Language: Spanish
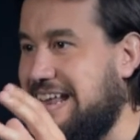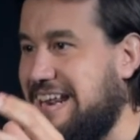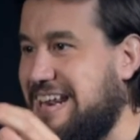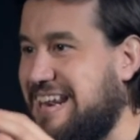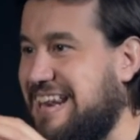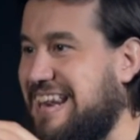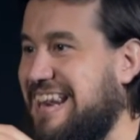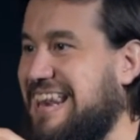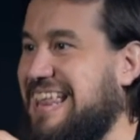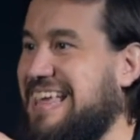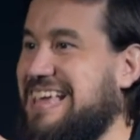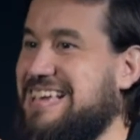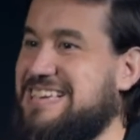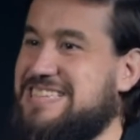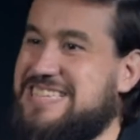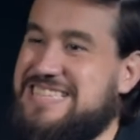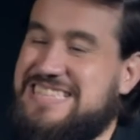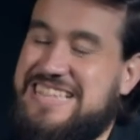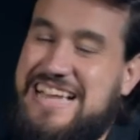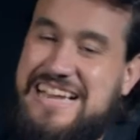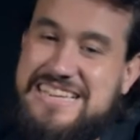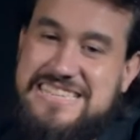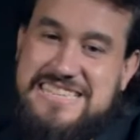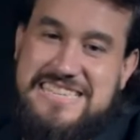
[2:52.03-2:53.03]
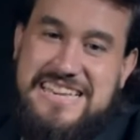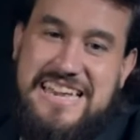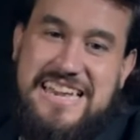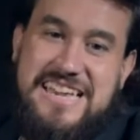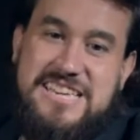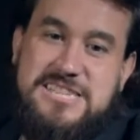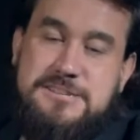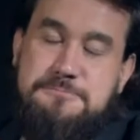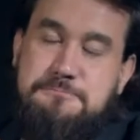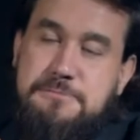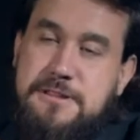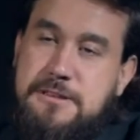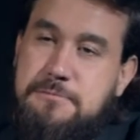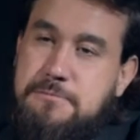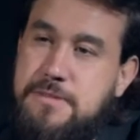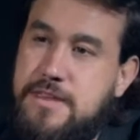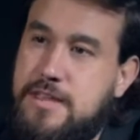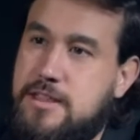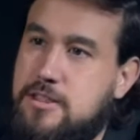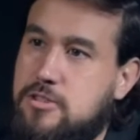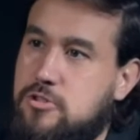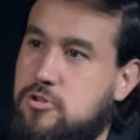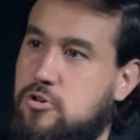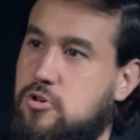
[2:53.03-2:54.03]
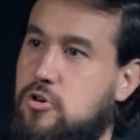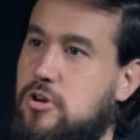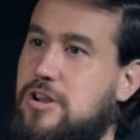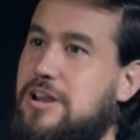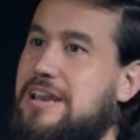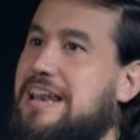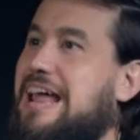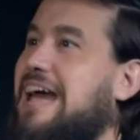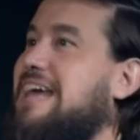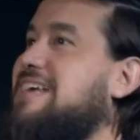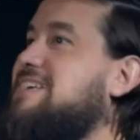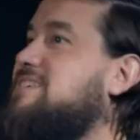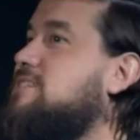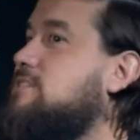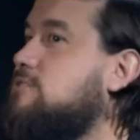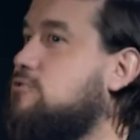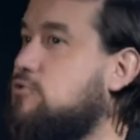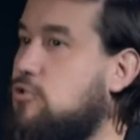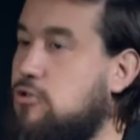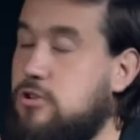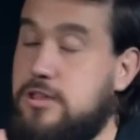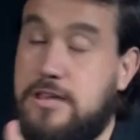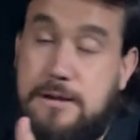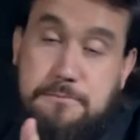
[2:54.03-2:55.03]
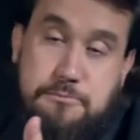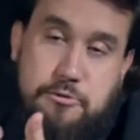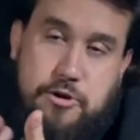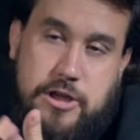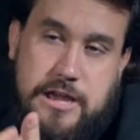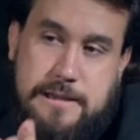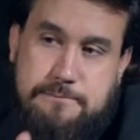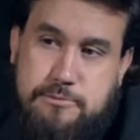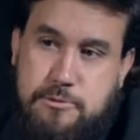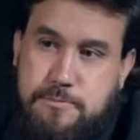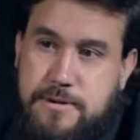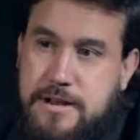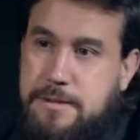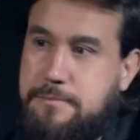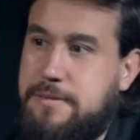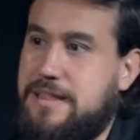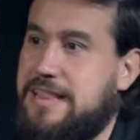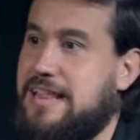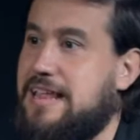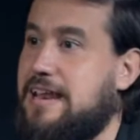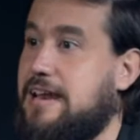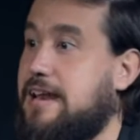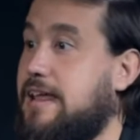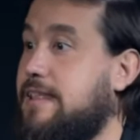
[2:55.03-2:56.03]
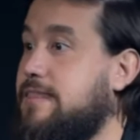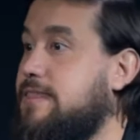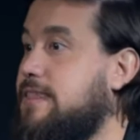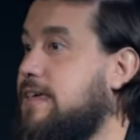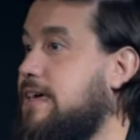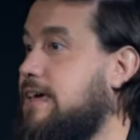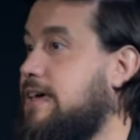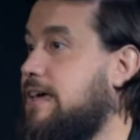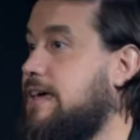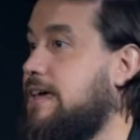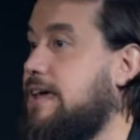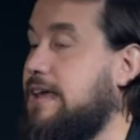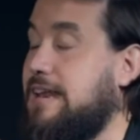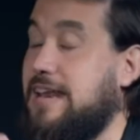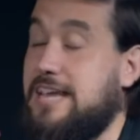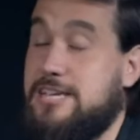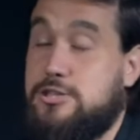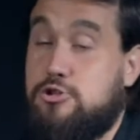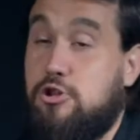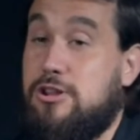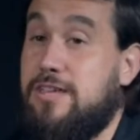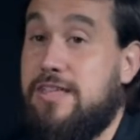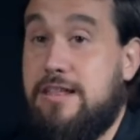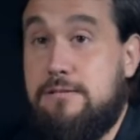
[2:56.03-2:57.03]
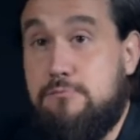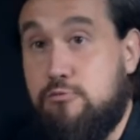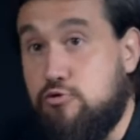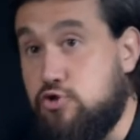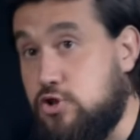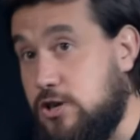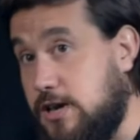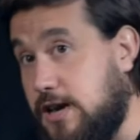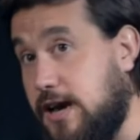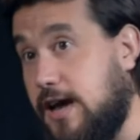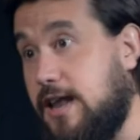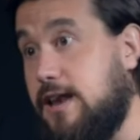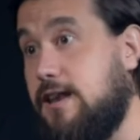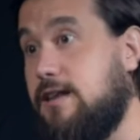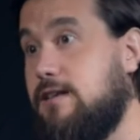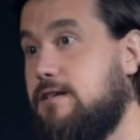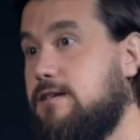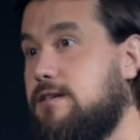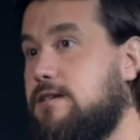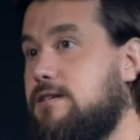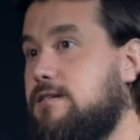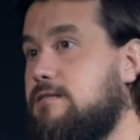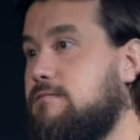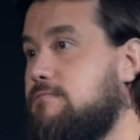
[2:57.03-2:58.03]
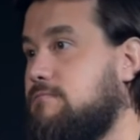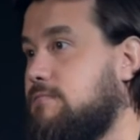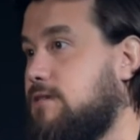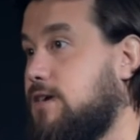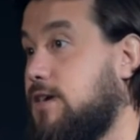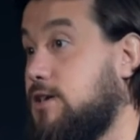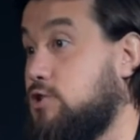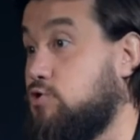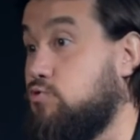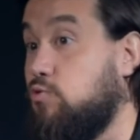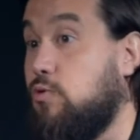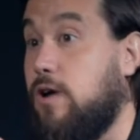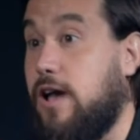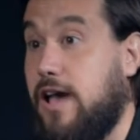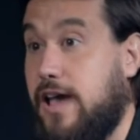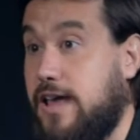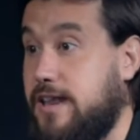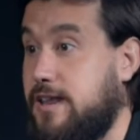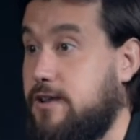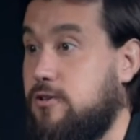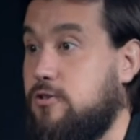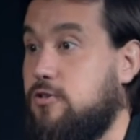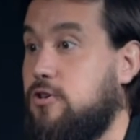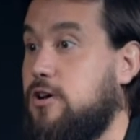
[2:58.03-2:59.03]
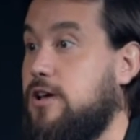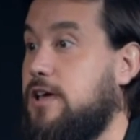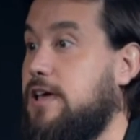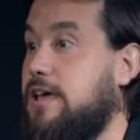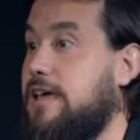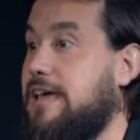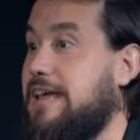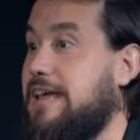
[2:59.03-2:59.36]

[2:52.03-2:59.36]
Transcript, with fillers: le estás exprimiendo la historia, por ejemplo, para mí La Land, la historia del musical, que es un género